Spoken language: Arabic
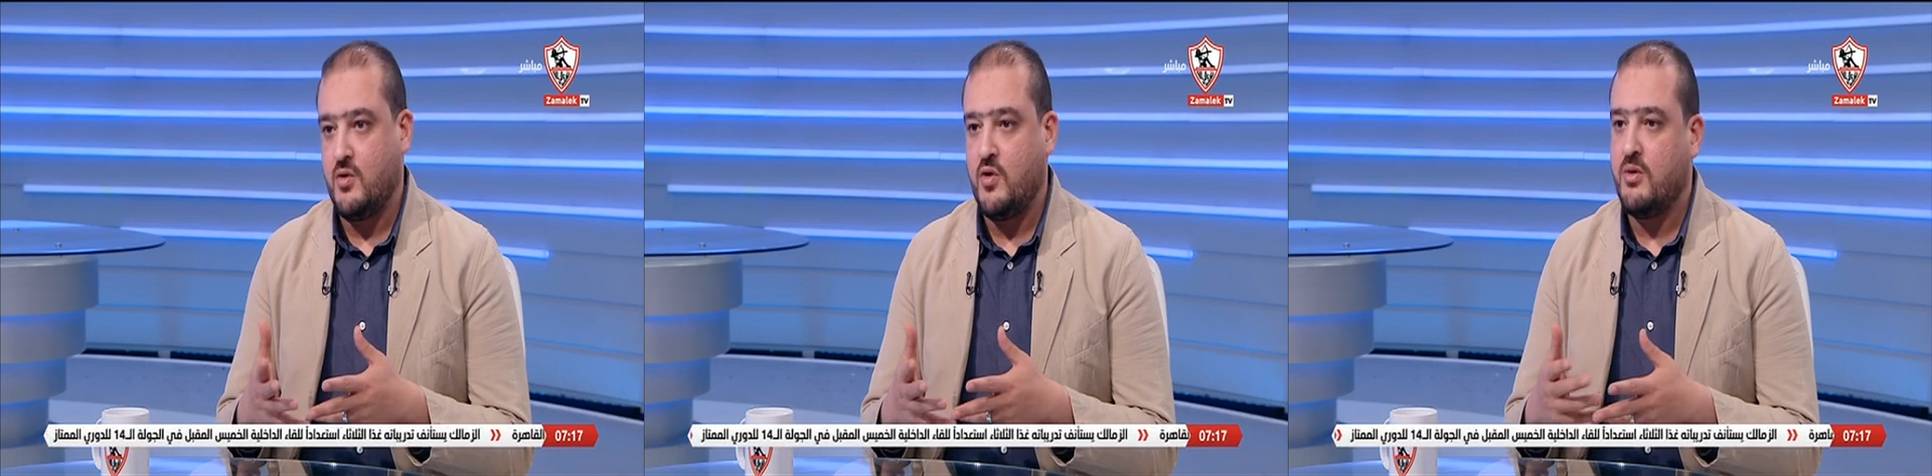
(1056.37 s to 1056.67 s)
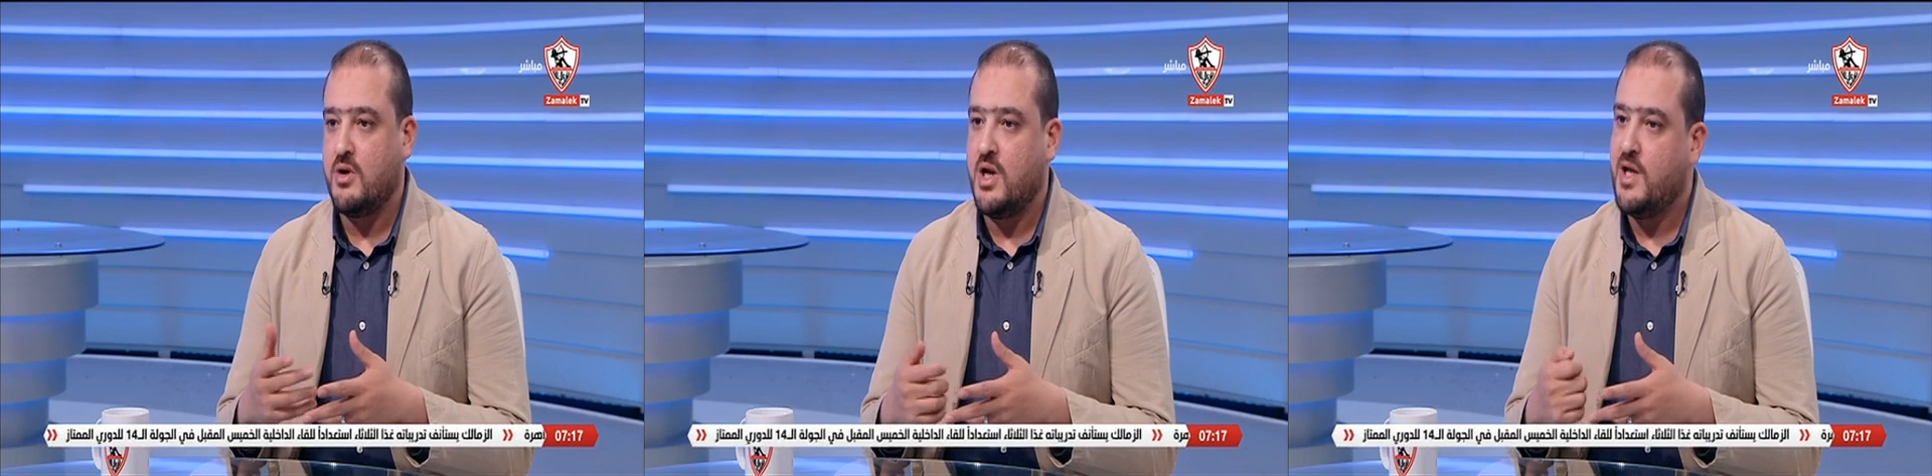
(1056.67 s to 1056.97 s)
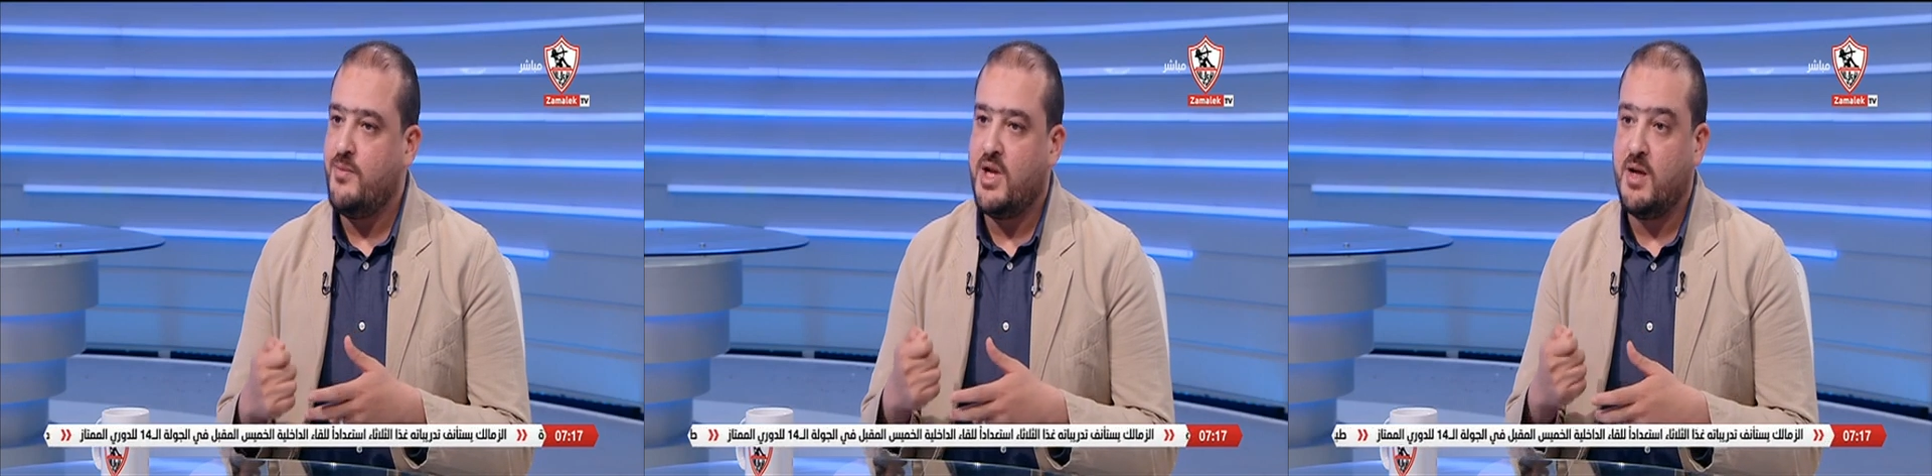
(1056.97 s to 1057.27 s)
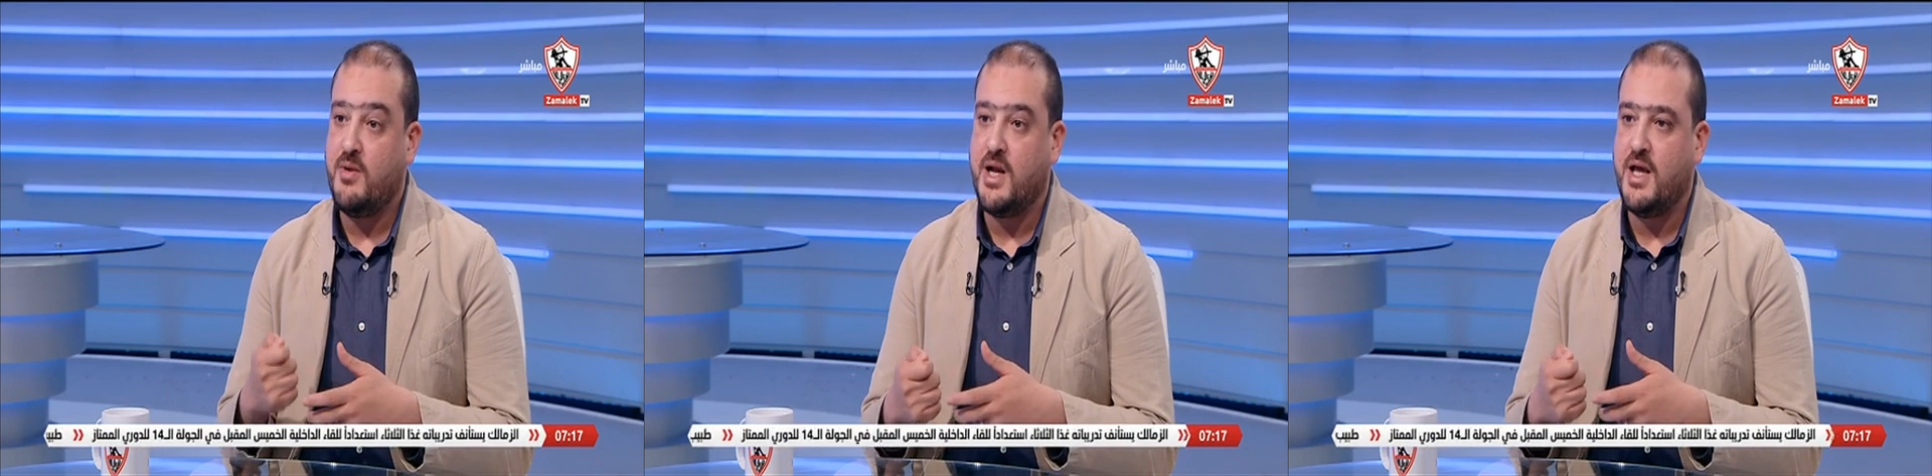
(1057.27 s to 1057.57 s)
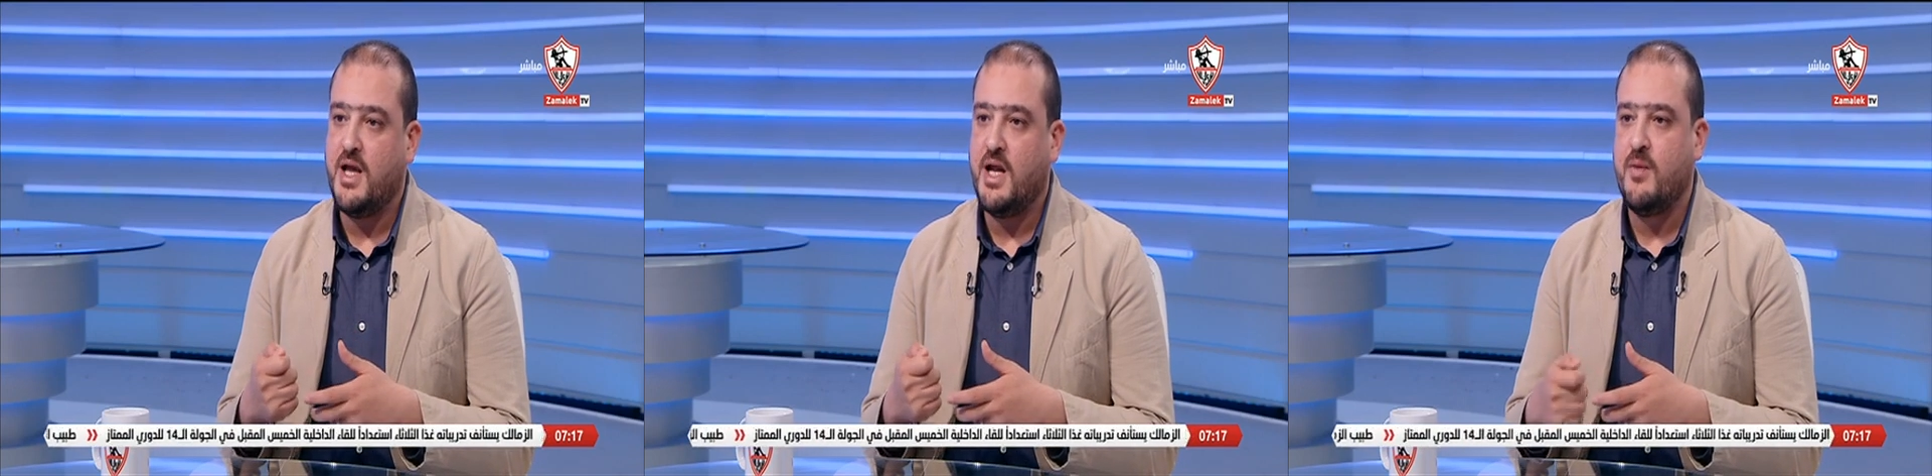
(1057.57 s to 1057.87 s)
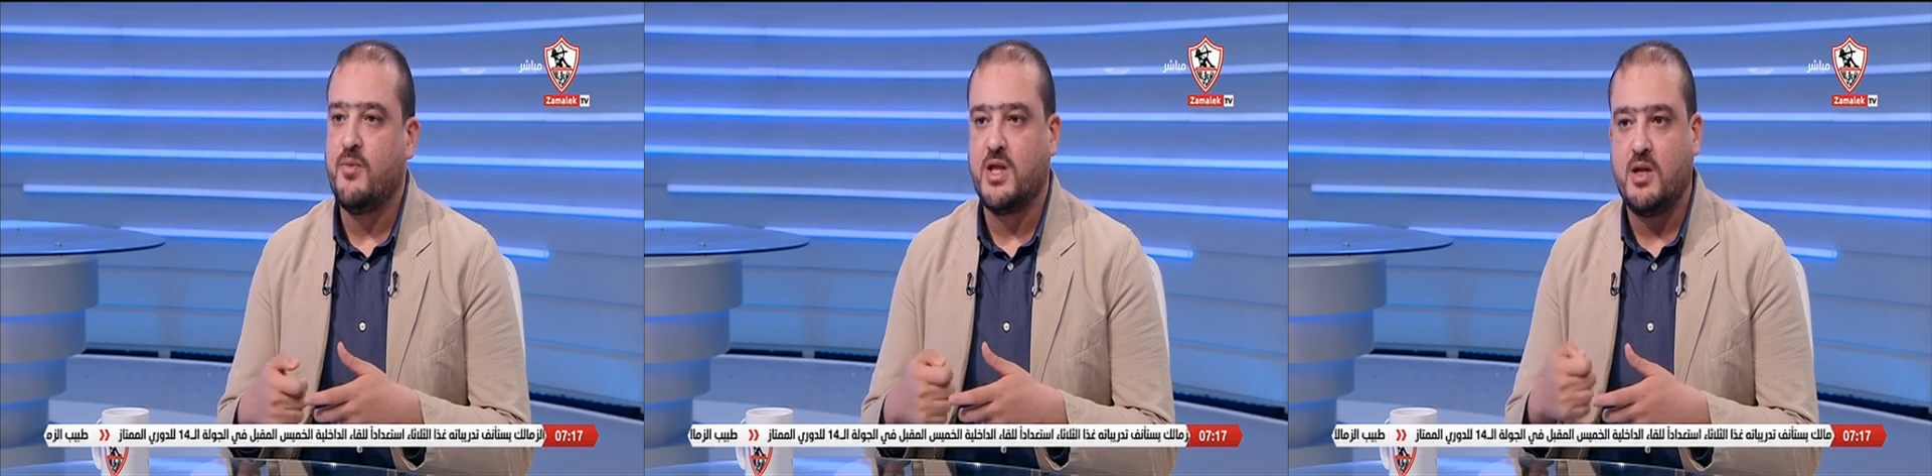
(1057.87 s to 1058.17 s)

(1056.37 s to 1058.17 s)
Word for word: عمر لعيب من اللعيبه الرجاله اللي هي بتاعت